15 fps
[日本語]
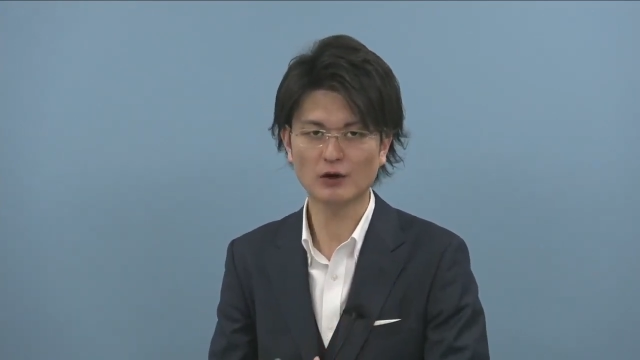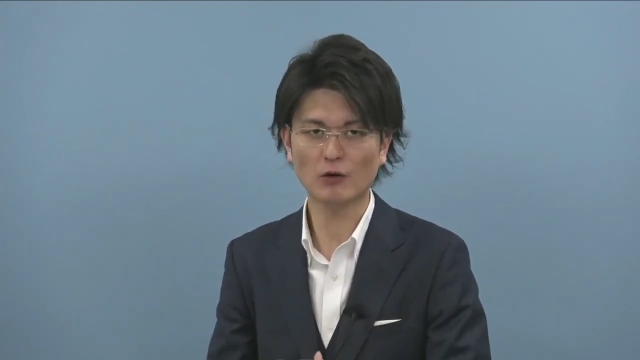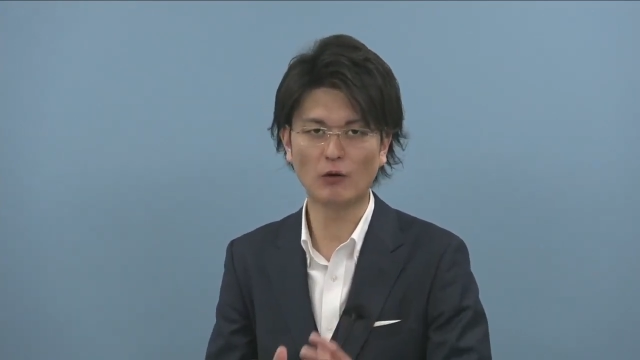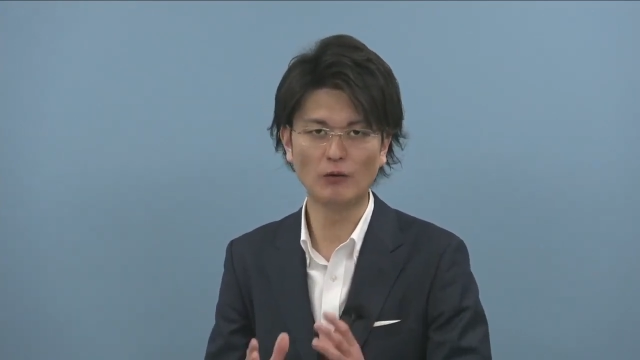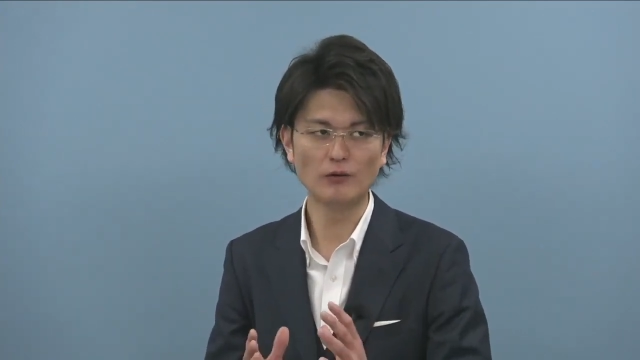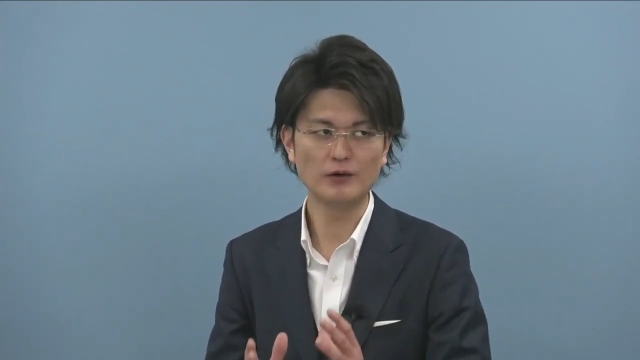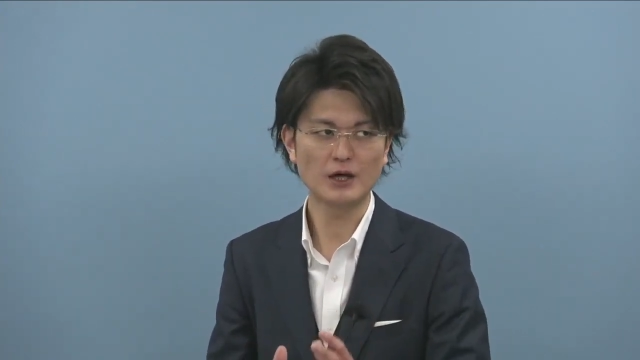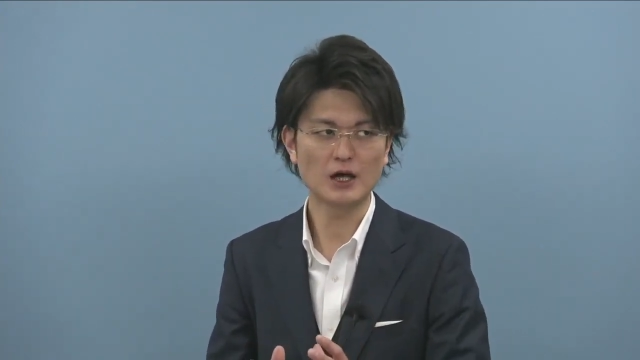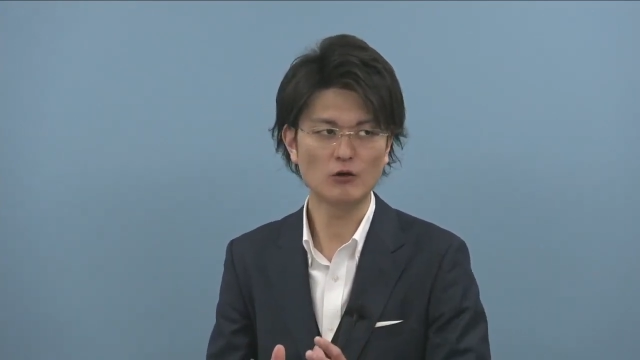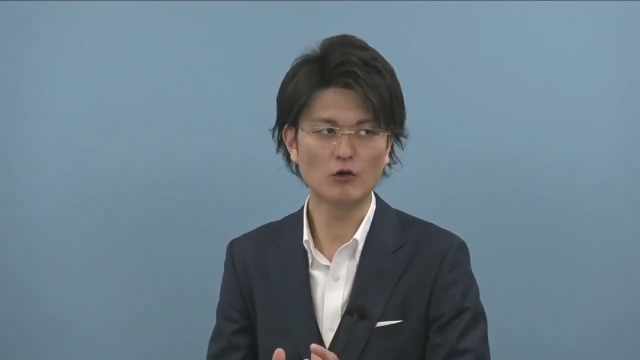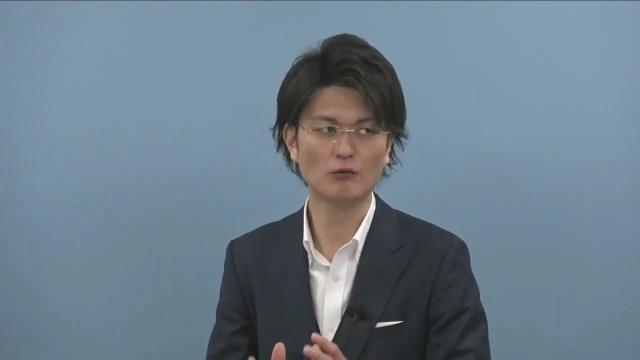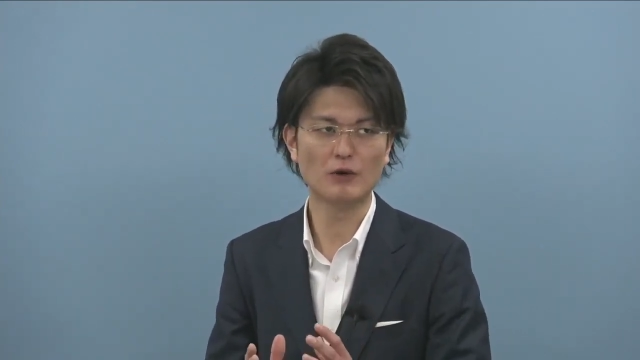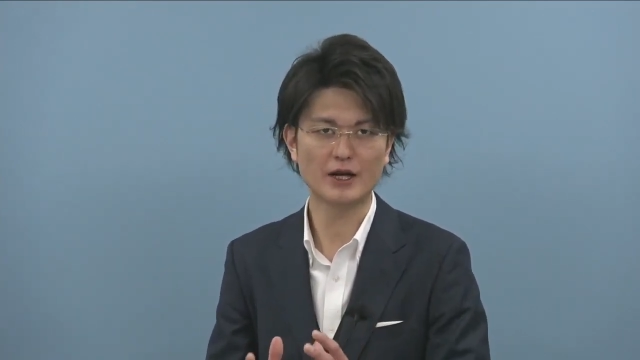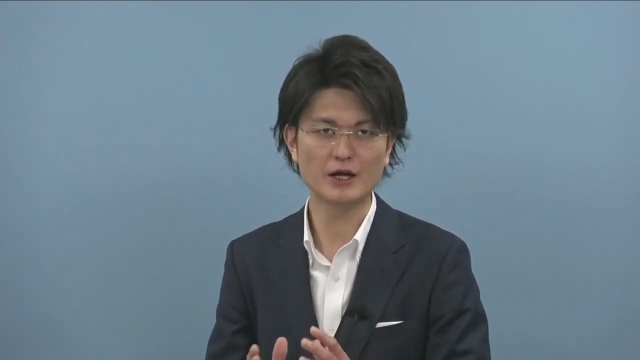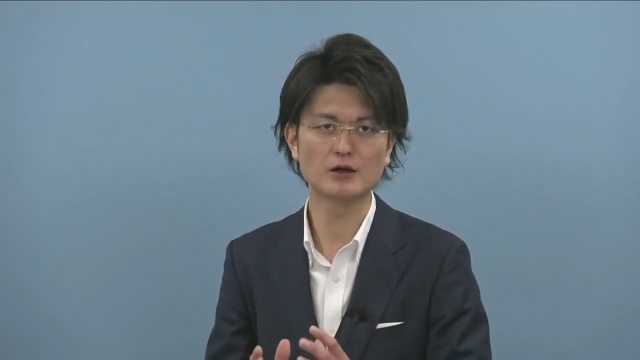混乱
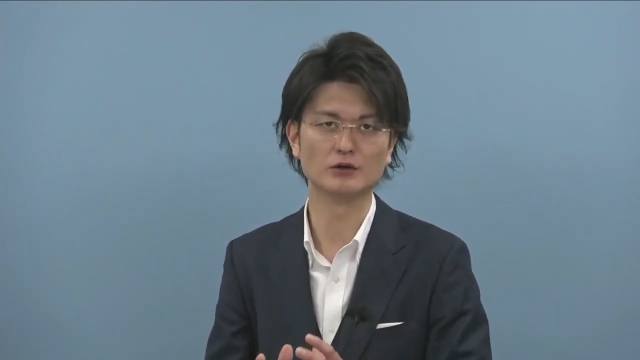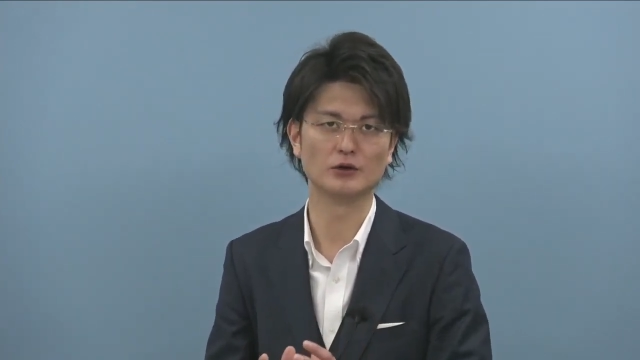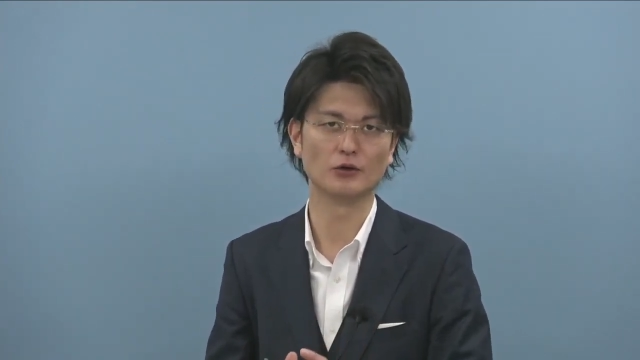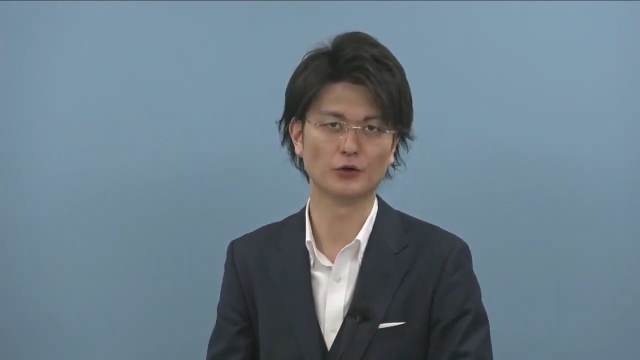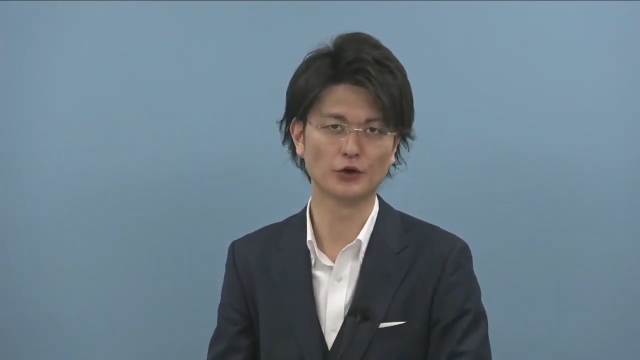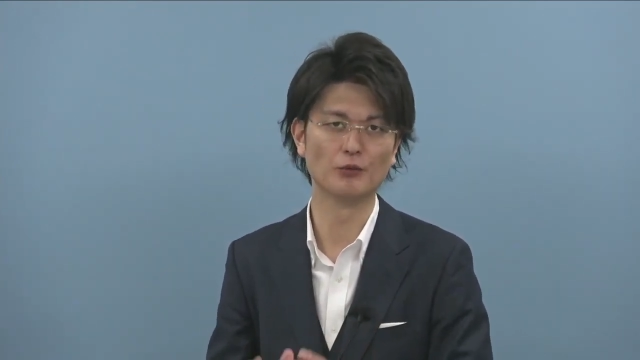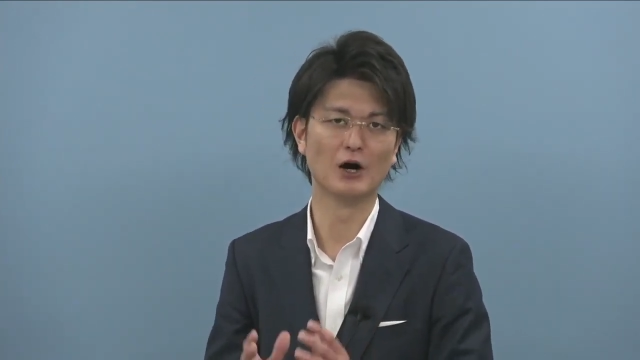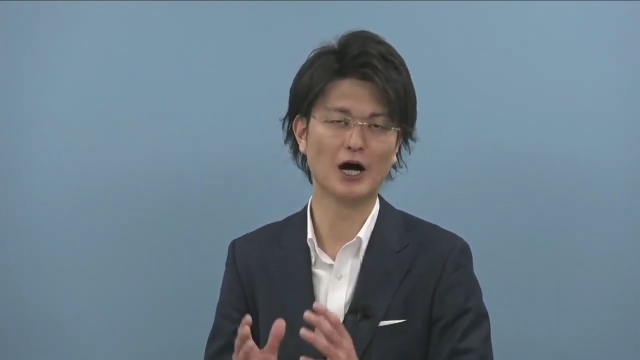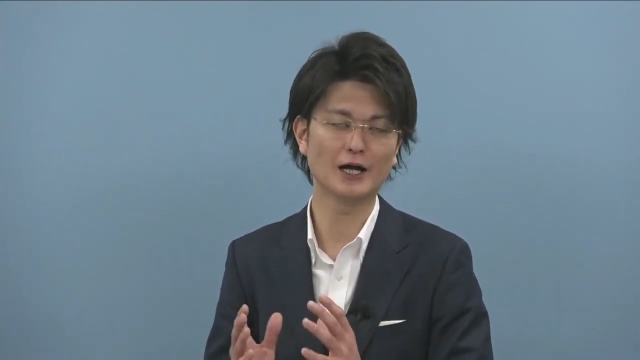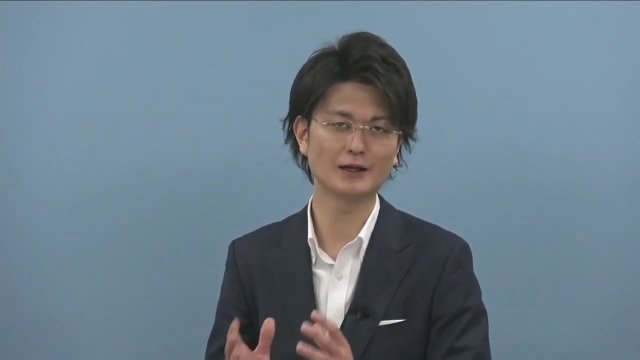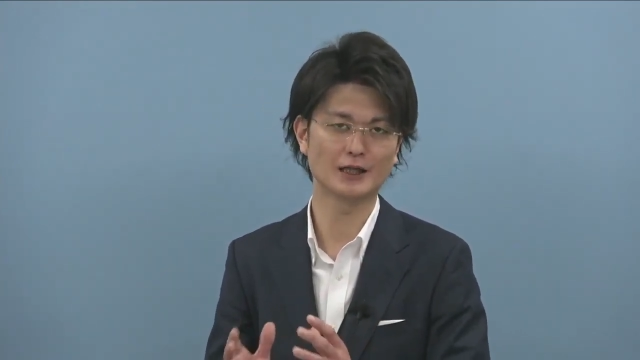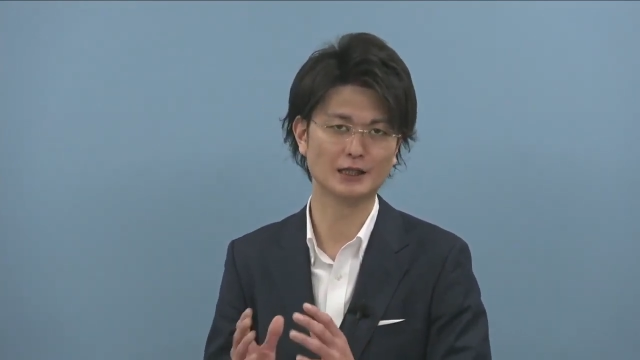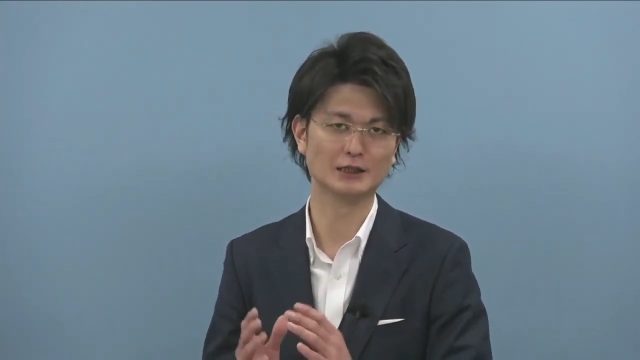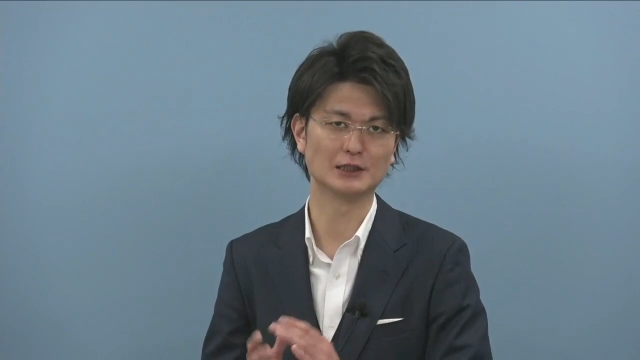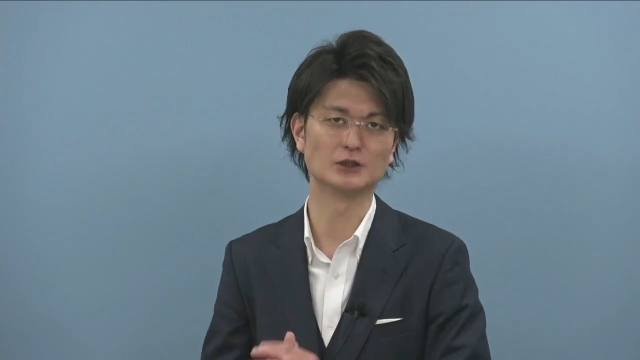を招くということもあっ
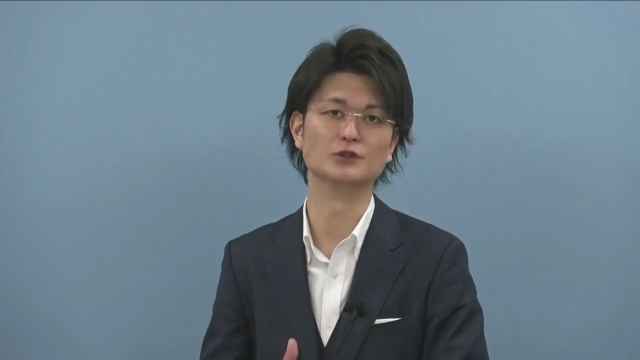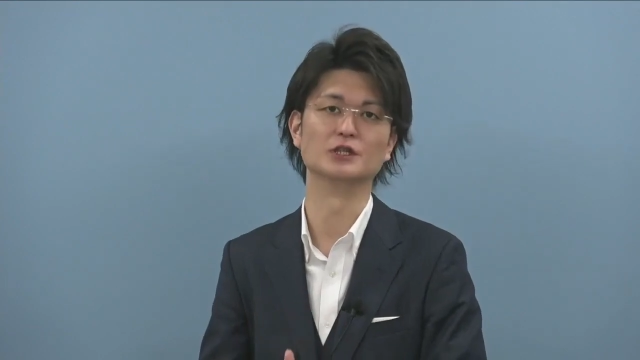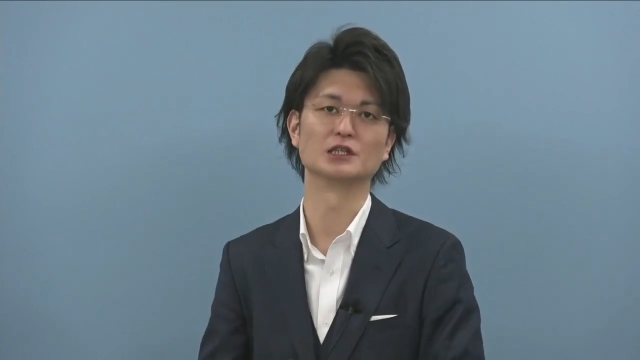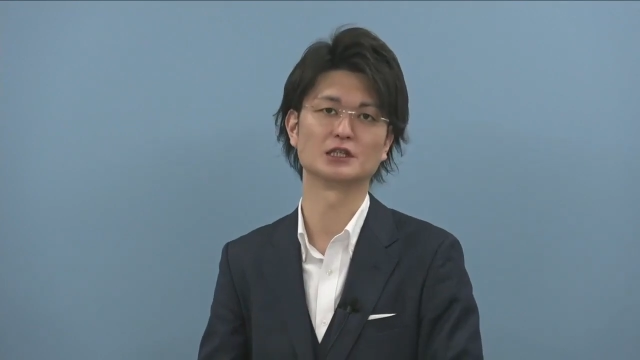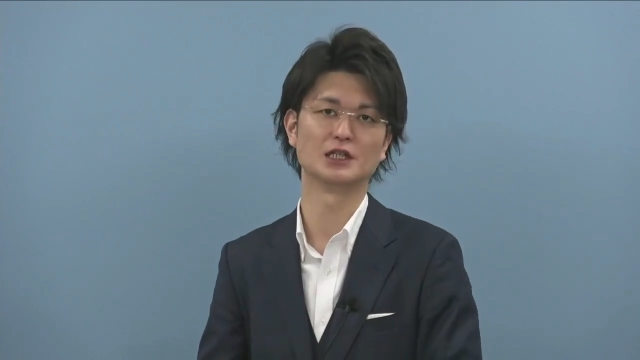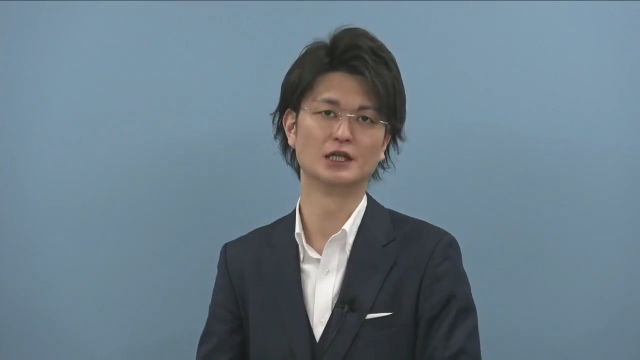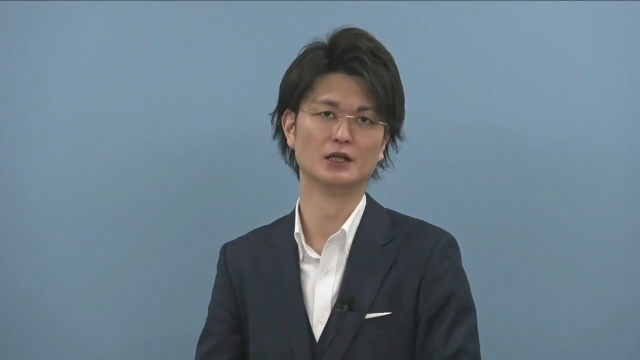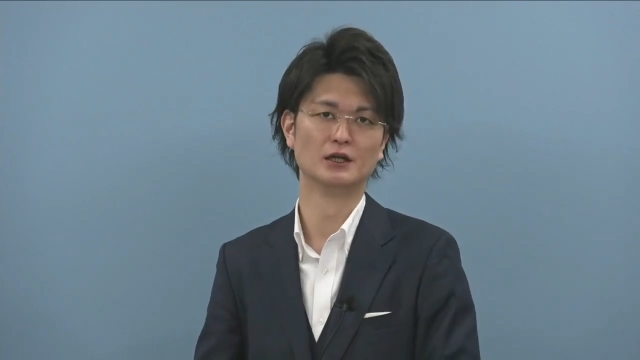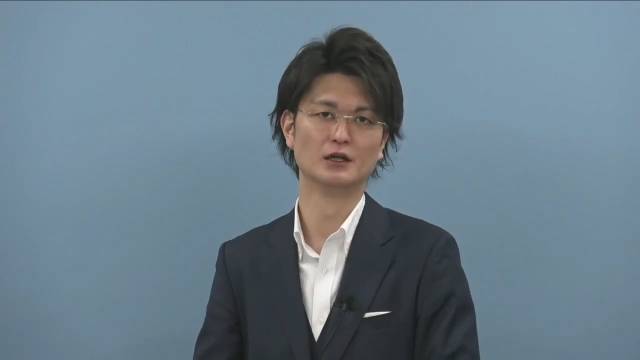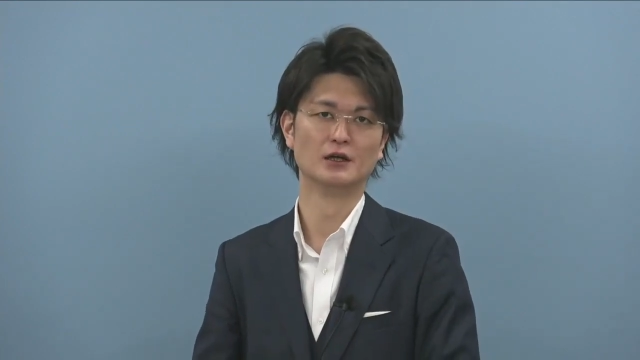たりするんですね。